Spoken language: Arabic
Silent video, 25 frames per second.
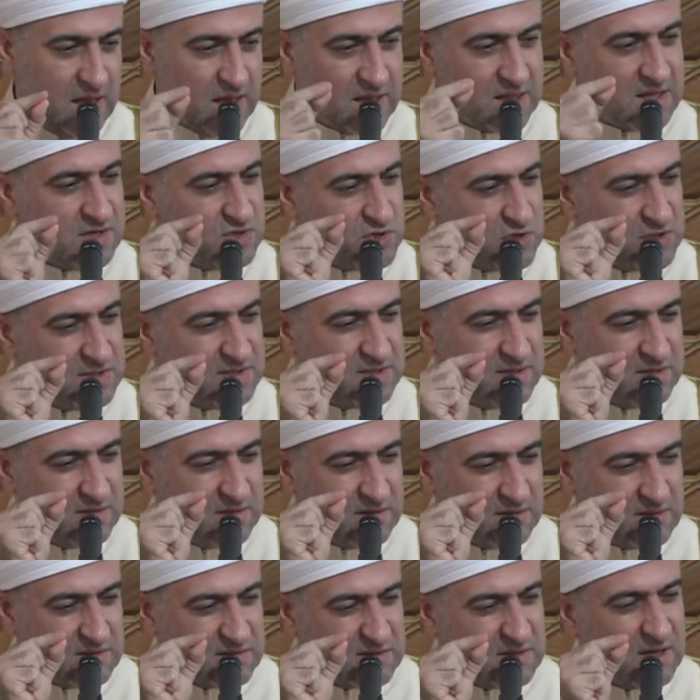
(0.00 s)
هذا
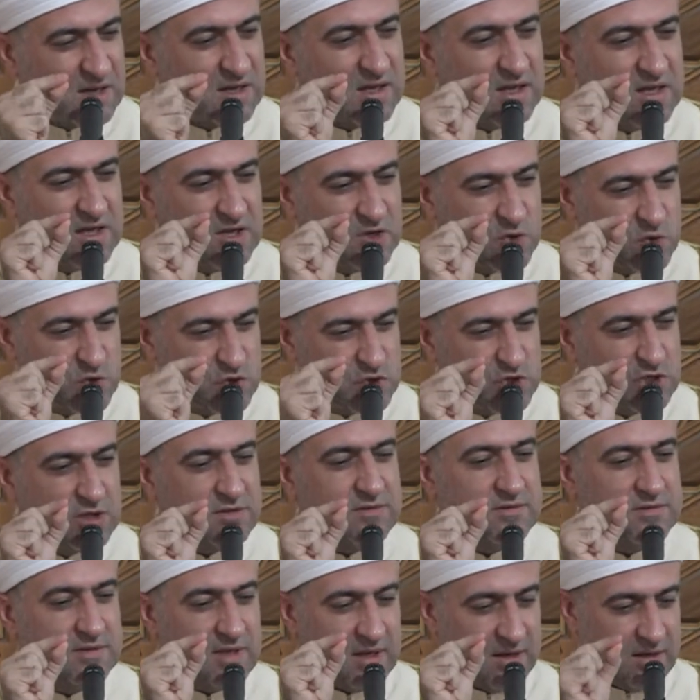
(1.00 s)
جزء صغير
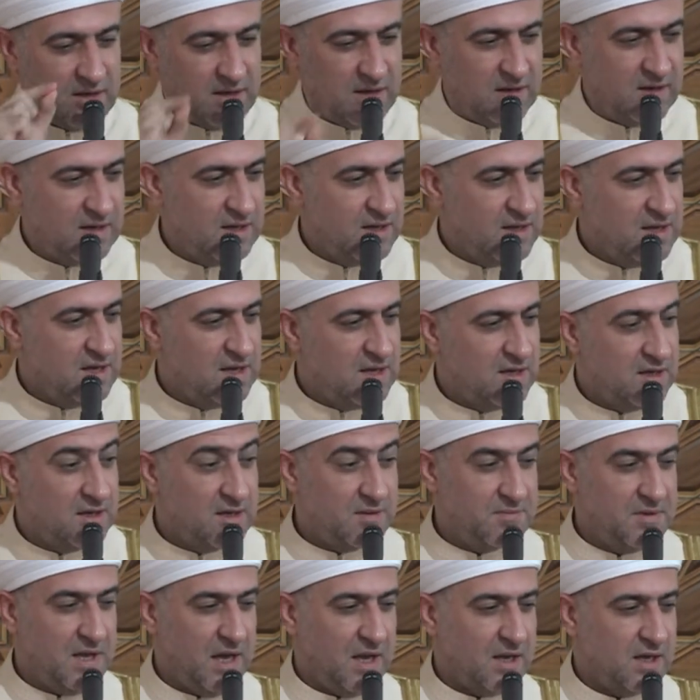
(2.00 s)
جدا
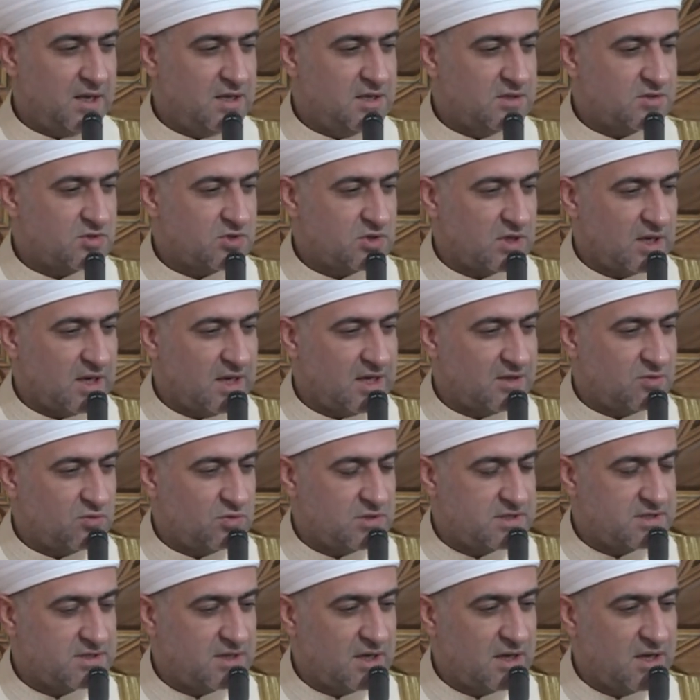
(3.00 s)
النبي عليه الصلاة
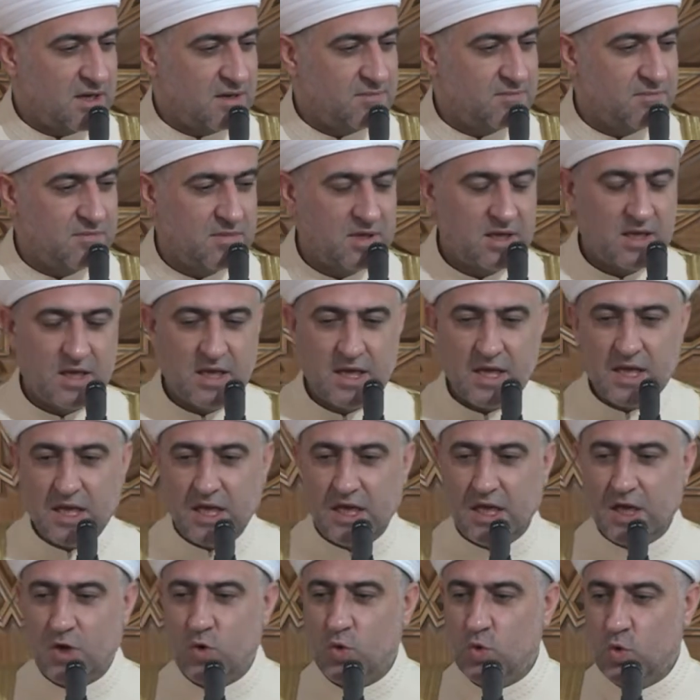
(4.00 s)
والسلام
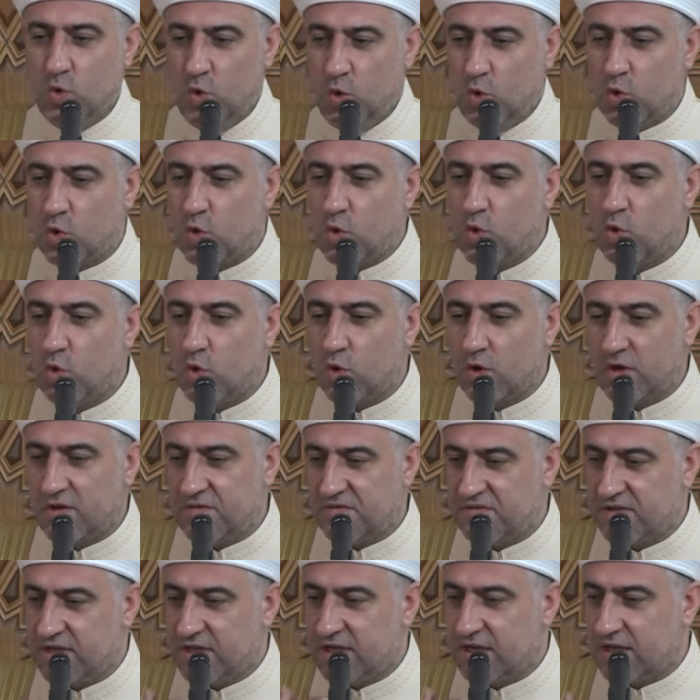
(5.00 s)
له
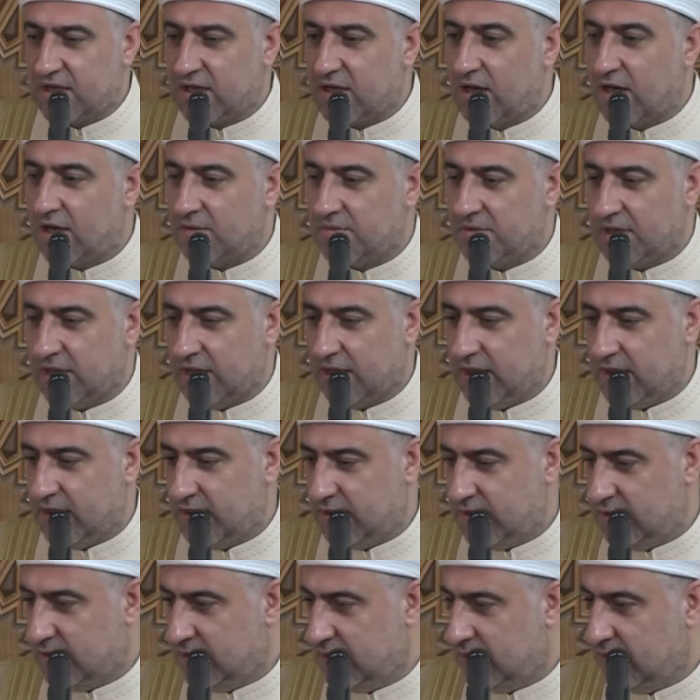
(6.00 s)
حقوق في
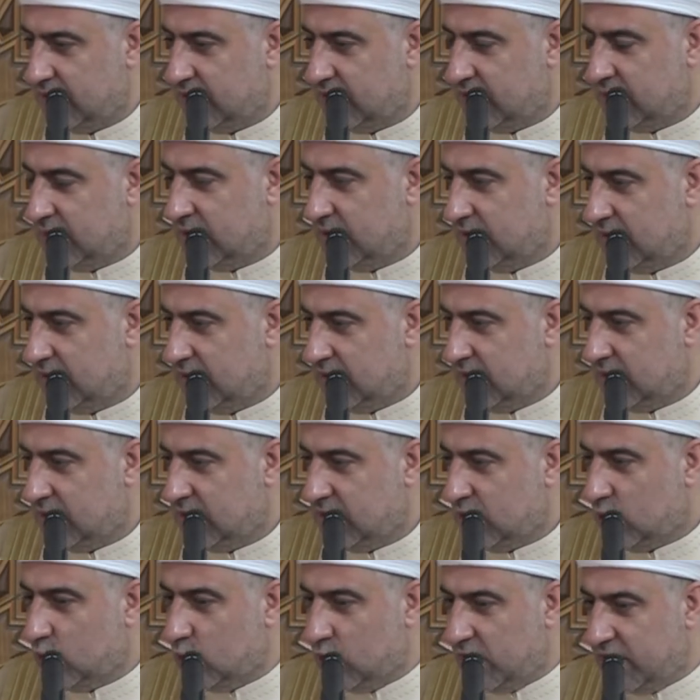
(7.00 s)
رقابنا
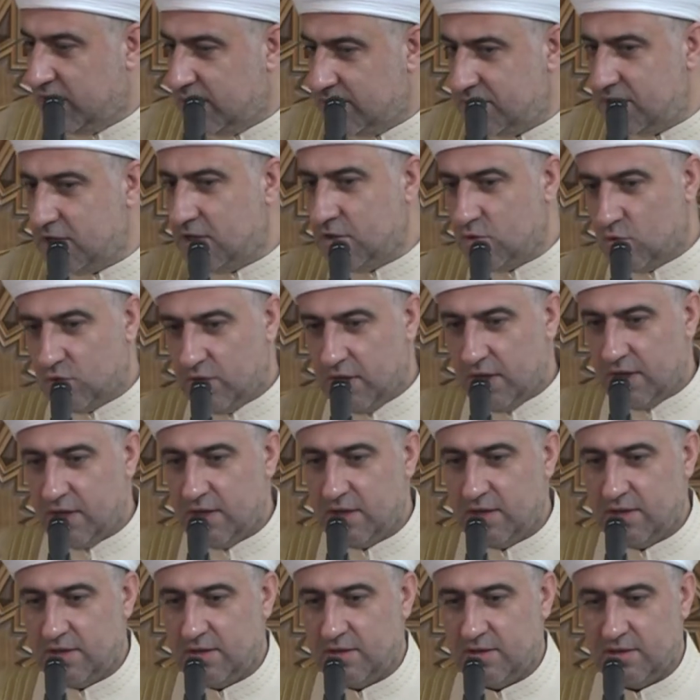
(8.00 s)
هو
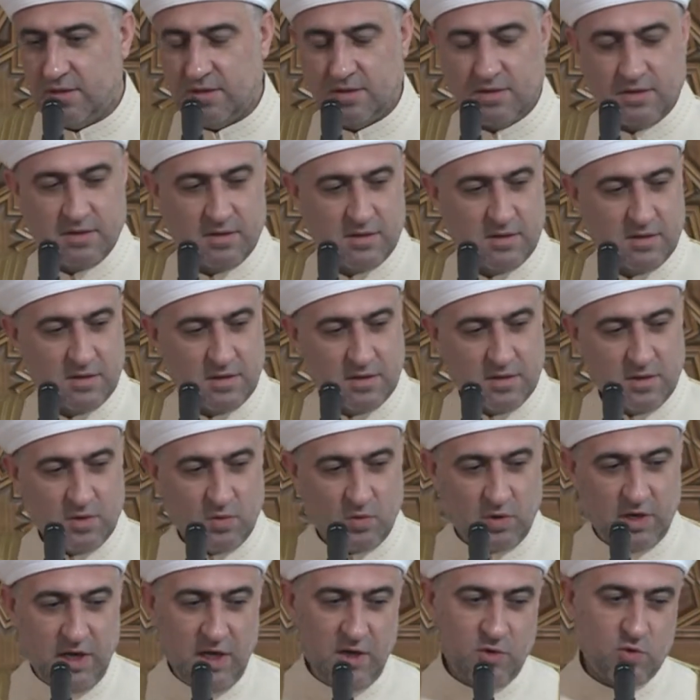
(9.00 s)
نبينا
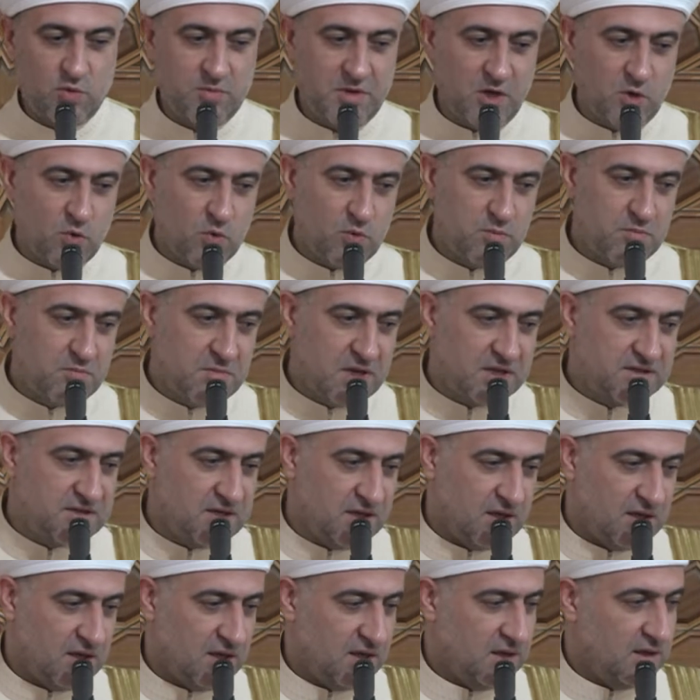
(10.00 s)
ونحن من
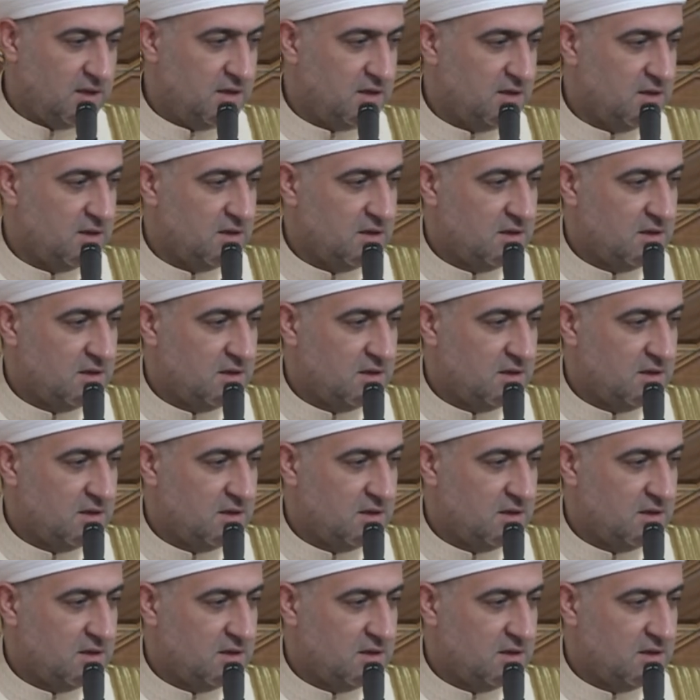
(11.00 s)
أمته